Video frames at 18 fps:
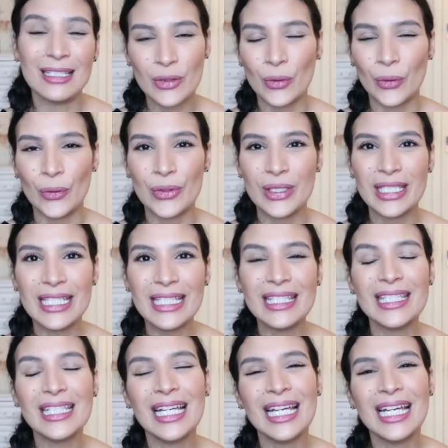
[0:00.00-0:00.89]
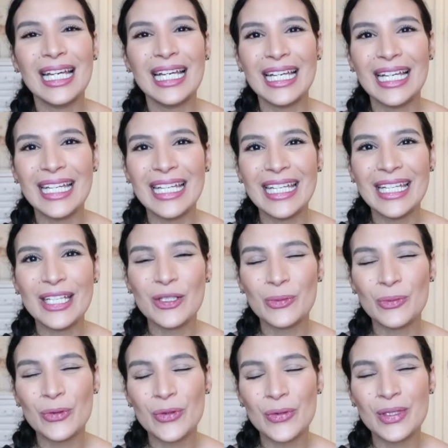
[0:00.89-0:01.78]
sur le site et
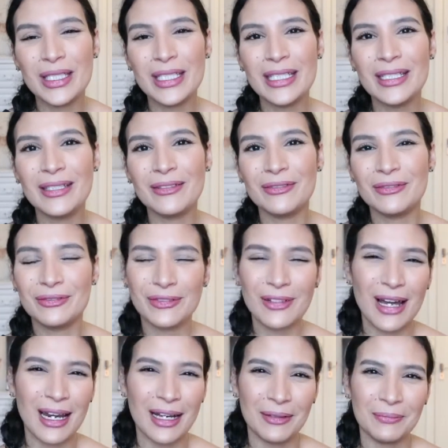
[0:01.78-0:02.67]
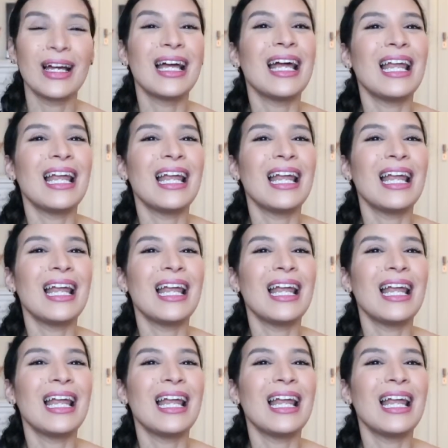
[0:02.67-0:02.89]
je me suis dit, voilà,